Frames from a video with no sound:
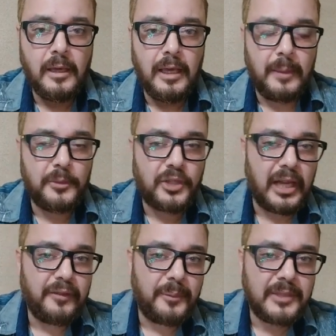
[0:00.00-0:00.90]
انا مش
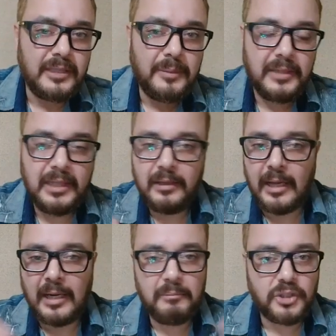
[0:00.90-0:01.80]
عارف ابتدي منين
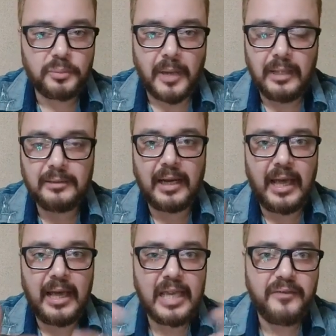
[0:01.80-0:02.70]
انا مش محضر
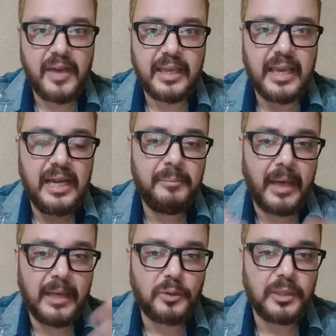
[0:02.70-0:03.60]
حاجه فهتكلم
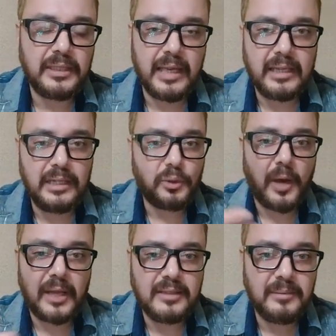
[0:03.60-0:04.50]
معاكم كده اكنكم
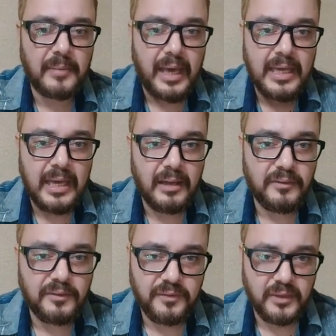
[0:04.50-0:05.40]
قاعدين معايا
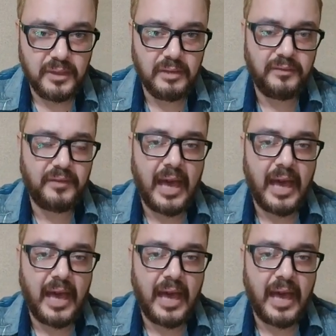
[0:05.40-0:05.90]
في في